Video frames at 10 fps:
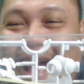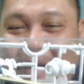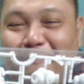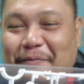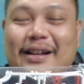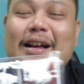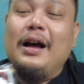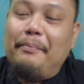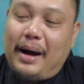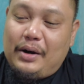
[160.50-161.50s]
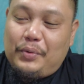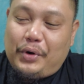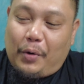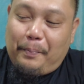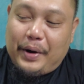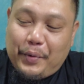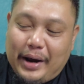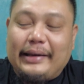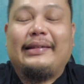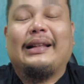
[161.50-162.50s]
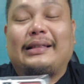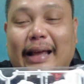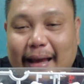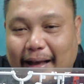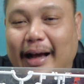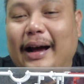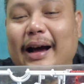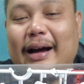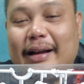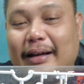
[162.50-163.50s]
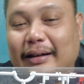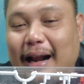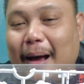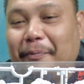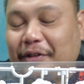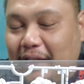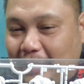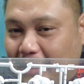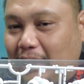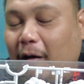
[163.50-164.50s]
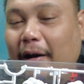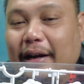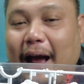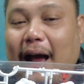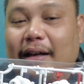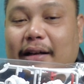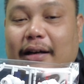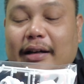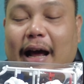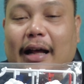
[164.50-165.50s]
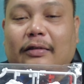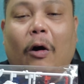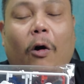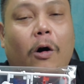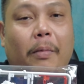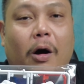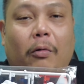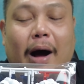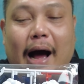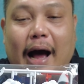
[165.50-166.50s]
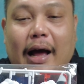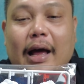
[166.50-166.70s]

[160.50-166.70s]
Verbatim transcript: ครับมันอุดมไปด้วยสติกเกอร์นะครับสติกเกอร์ค่อนข้างเยอะนะ ต้องขอบอกว่า